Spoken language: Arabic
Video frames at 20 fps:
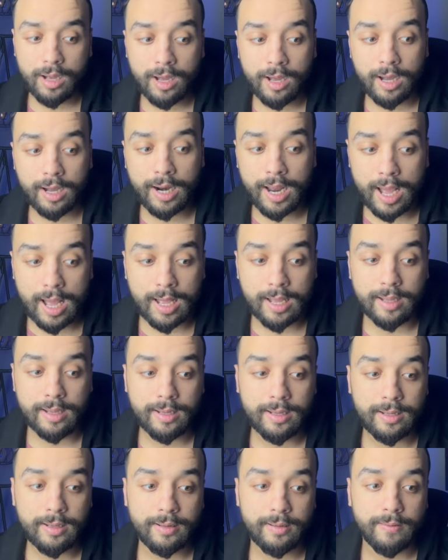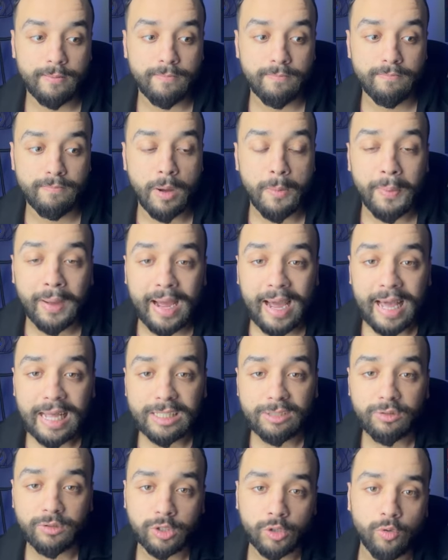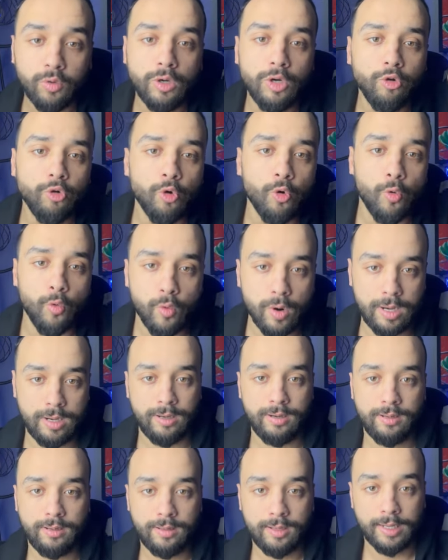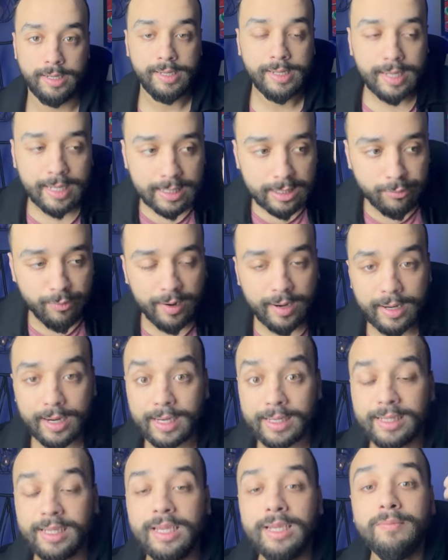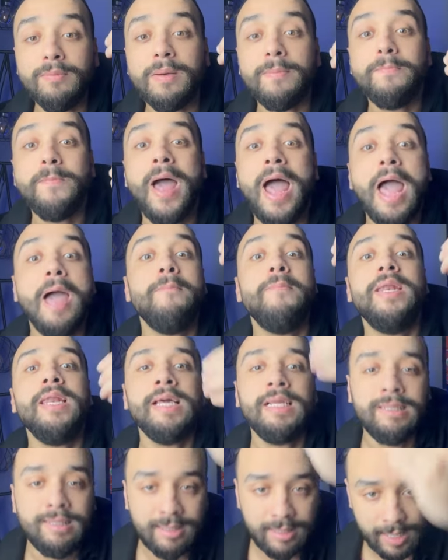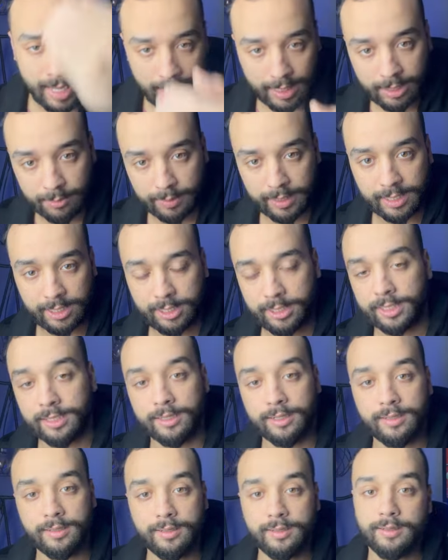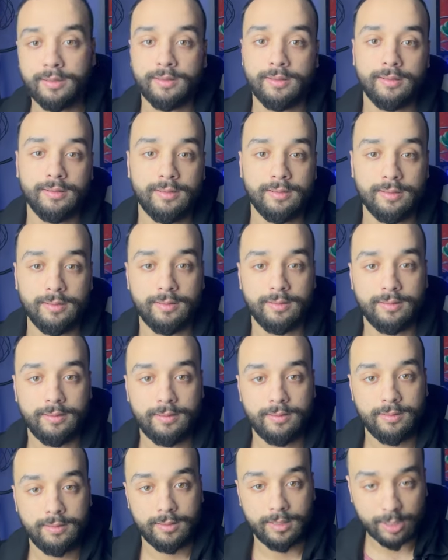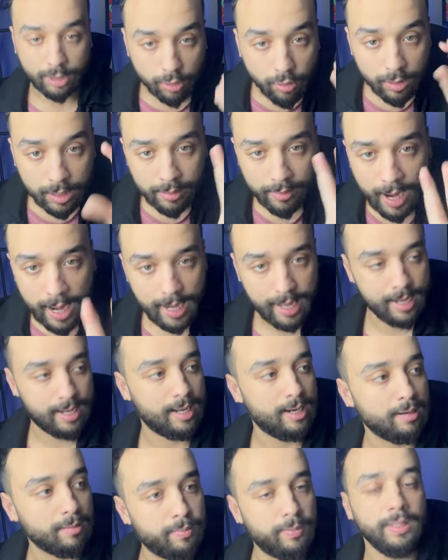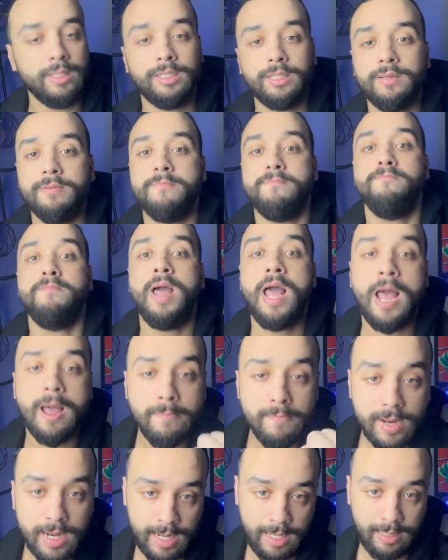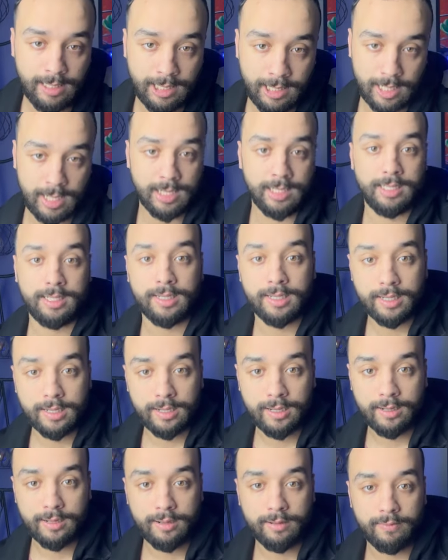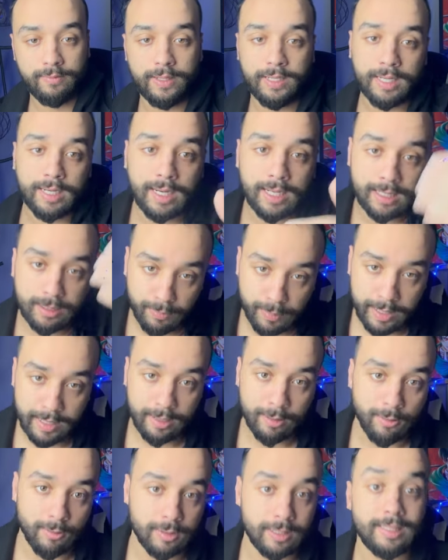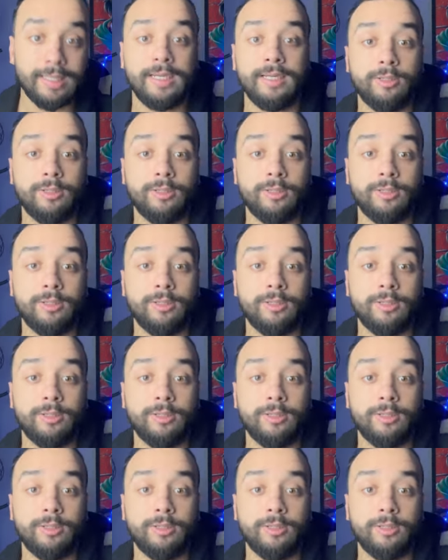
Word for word: راه ما بقاتش شكون الاول هي كتفكر ديما مع من حسات بداك الشيء كتقول لك بحال هكا البنت مع من حسات بديك ليكسبيريونس اللي